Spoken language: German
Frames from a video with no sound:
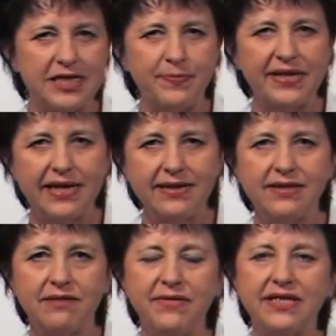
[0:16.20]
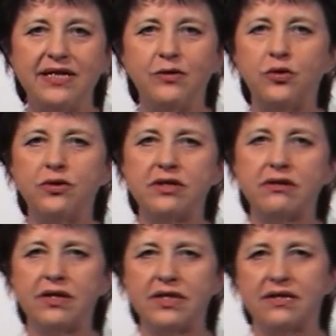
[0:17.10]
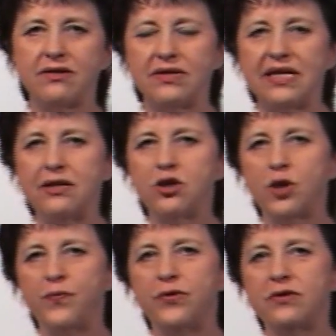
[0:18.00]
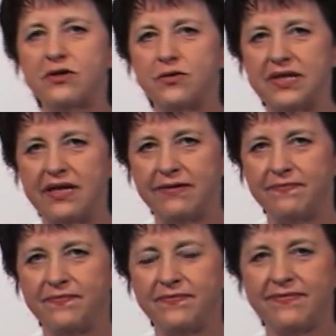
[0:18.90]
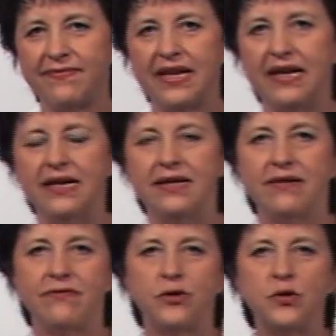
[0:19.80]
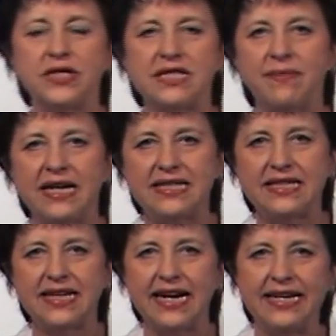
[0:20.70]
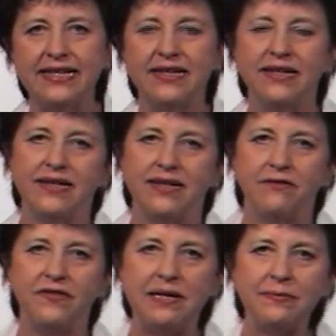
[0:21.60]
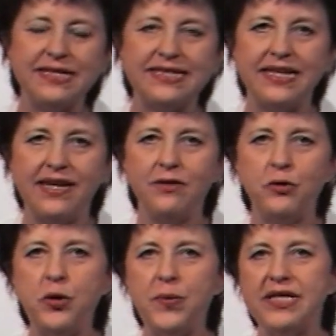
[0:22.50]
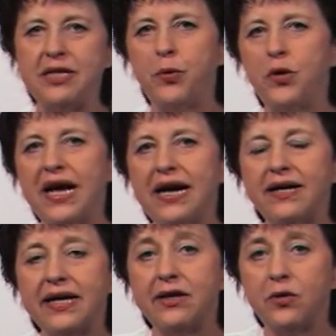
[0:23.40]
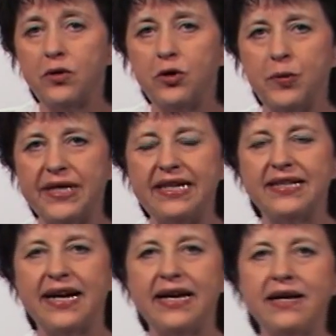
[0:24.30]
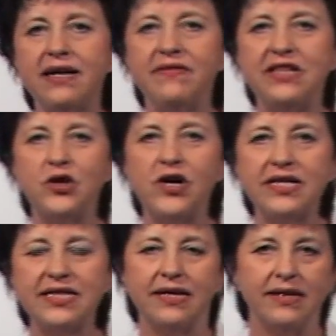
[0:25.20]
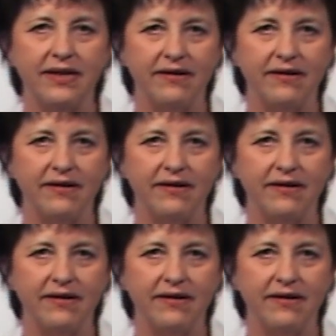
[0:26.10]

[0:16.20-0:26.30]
und es begeistert mich, die Größe Gottes und seine Schöpfung zu sehen. Vor kurzem hatte ich einen Film gesehen über die Polarregion, über die Taiga, wie dort